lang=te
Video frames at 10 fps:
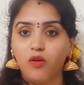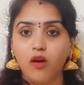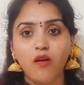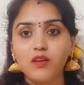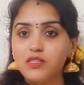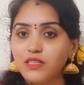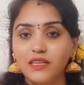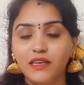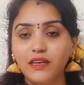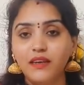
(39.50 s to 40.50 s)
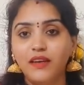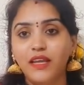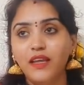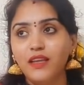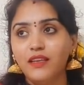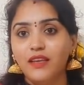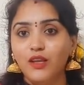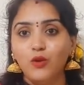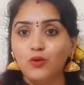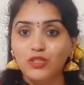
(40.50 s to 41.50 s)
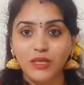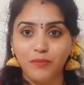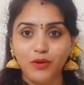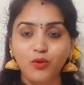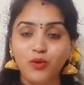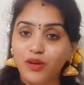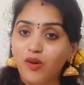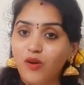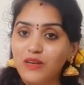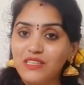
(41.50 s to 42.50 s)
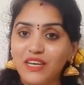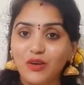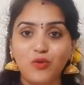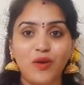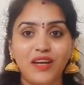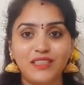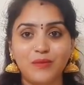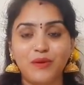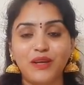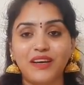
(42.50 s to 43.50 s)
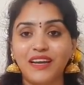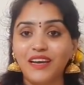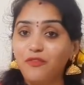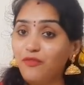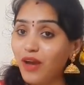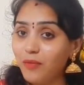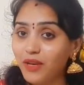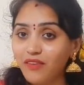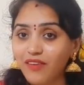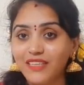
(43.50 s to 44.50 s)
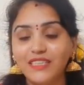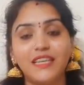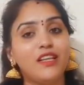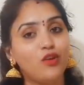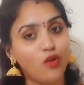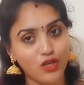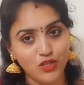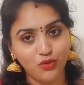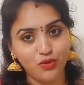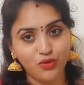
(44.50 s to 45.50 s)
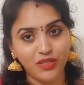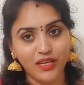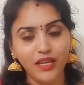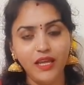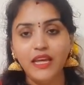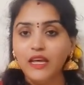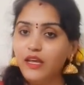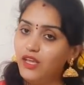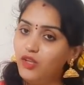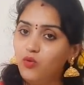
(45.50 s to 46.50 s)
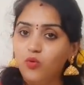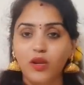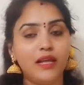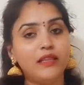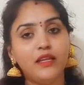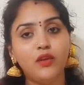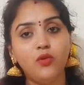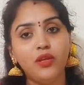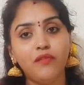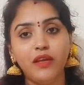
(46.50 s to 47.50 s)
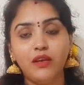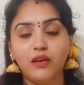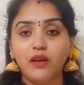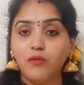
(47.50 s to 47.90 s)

కాస్ట్ అని నేను చెప్పను కాస్ట్ ఎక్కువ అని చెప్పడం కంటే ఫ్యాబ్రిక్ వైజ్ అనేది కాస్ట్ ఉంటుందండి ఏది కూడా అంతేను ఈవెన్